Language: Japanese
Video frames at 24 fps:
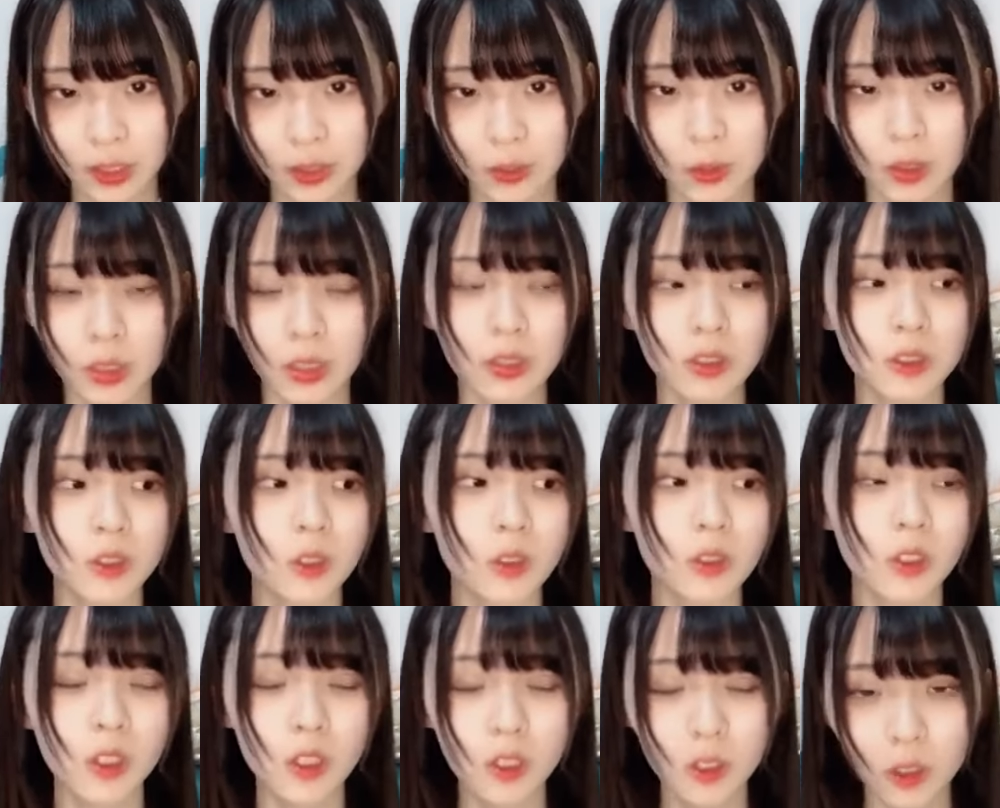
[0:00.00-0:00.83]
でもなんか
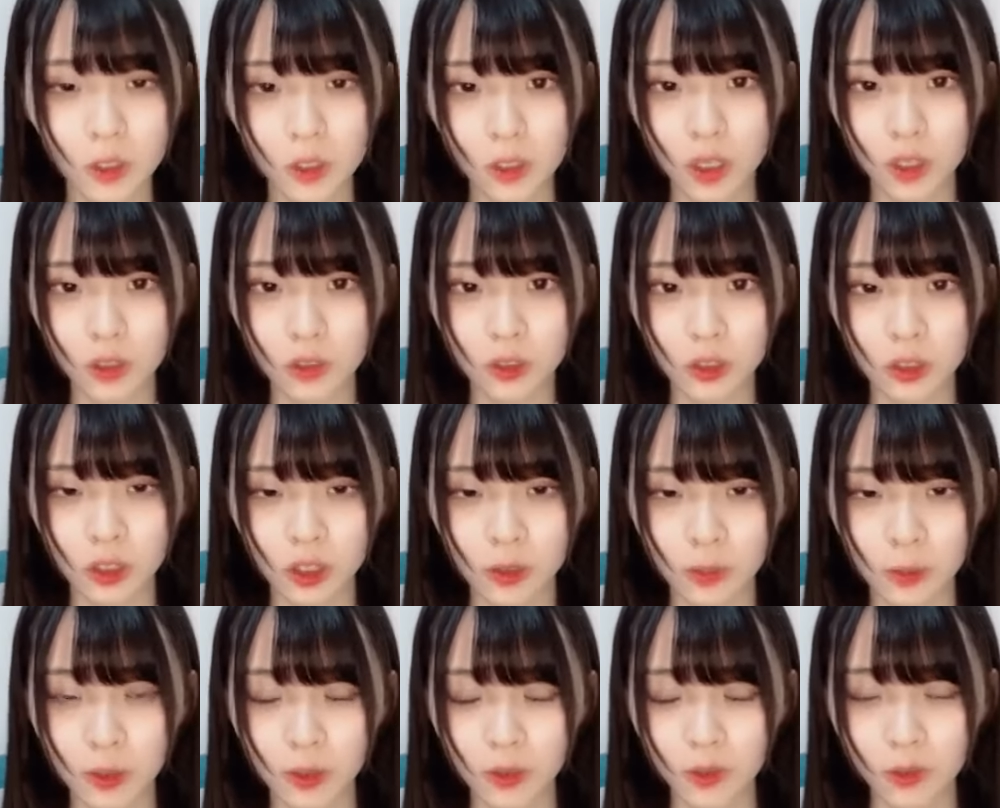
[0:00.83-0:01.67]
さ最近
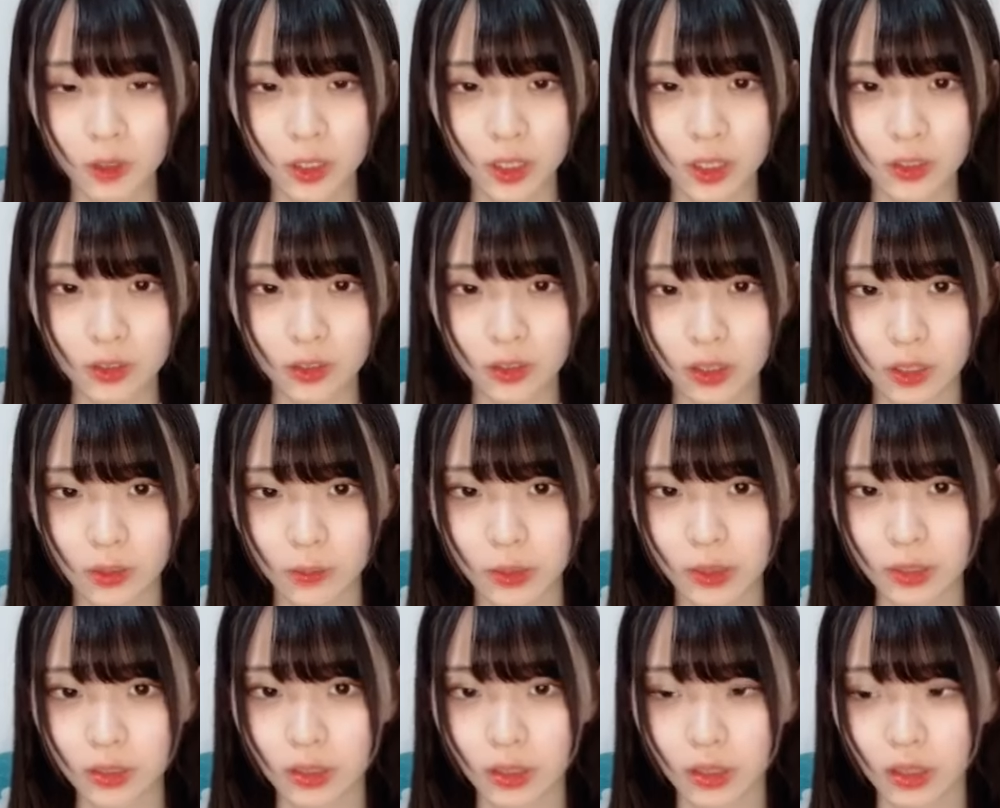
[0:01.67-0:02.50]
唇の乾燥や
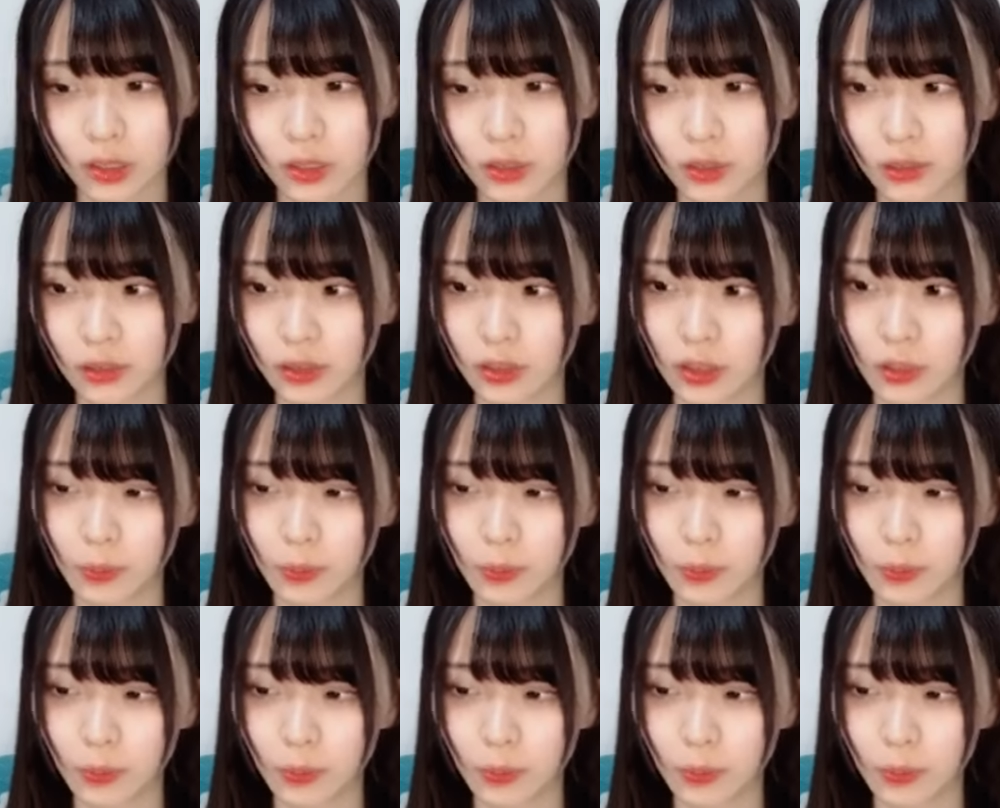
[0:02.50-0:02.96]
ばくてあの